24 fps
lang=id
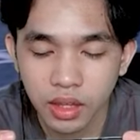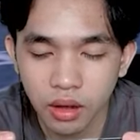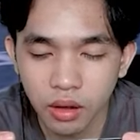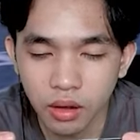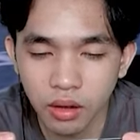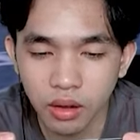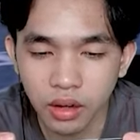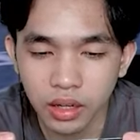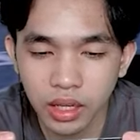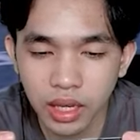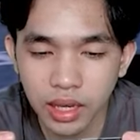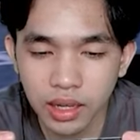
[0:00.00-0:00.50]

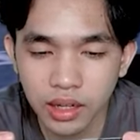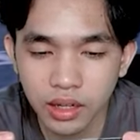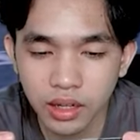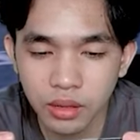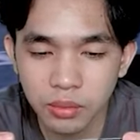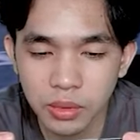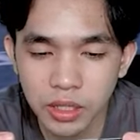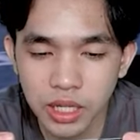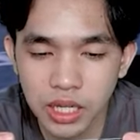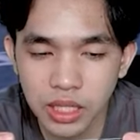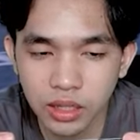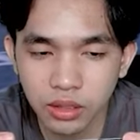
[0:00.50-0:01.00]
Oke,
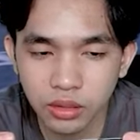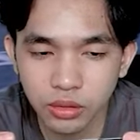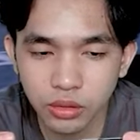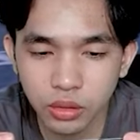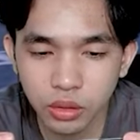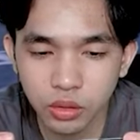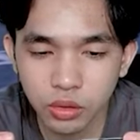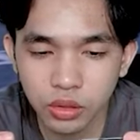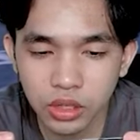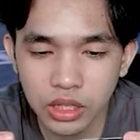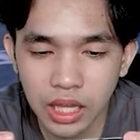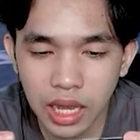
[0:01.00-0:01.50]
kalau begitu
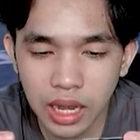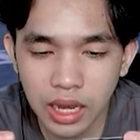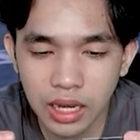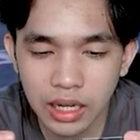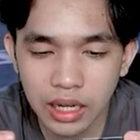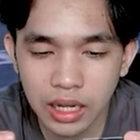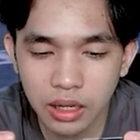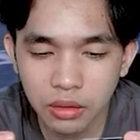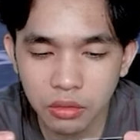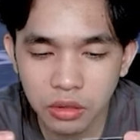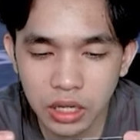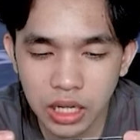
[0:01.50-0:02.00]
turun
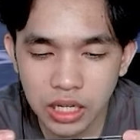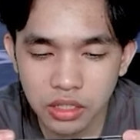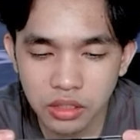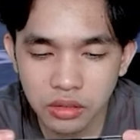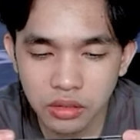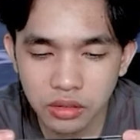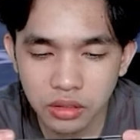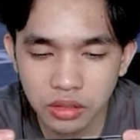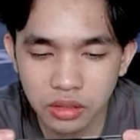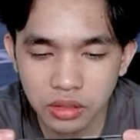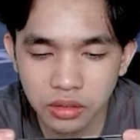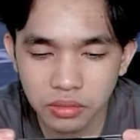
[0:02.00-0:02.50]
tangan aku
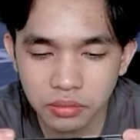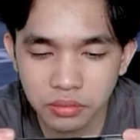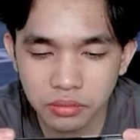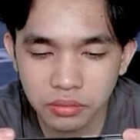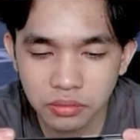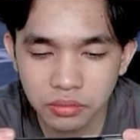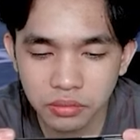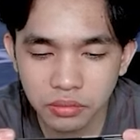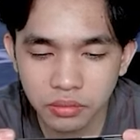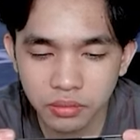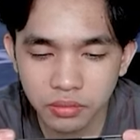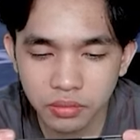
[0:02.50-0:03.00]
langsung.
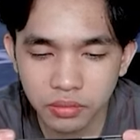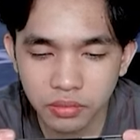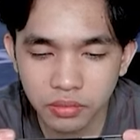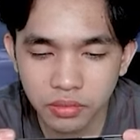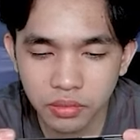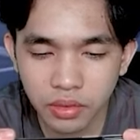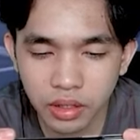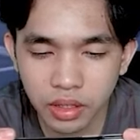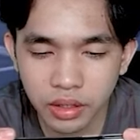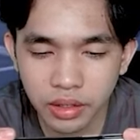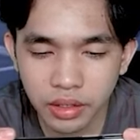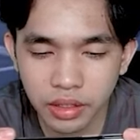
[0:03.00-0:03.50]

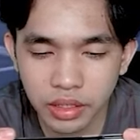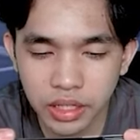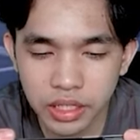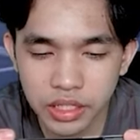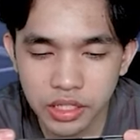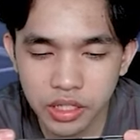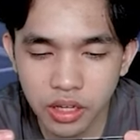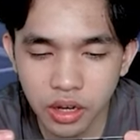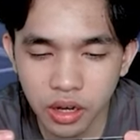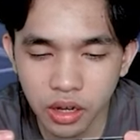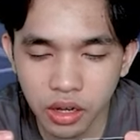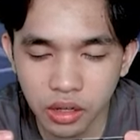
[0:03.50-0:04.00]

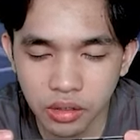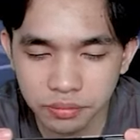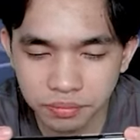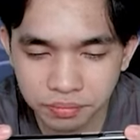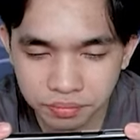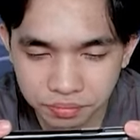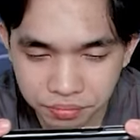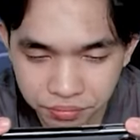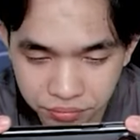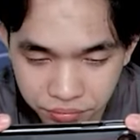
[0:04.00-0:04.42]
Let's go.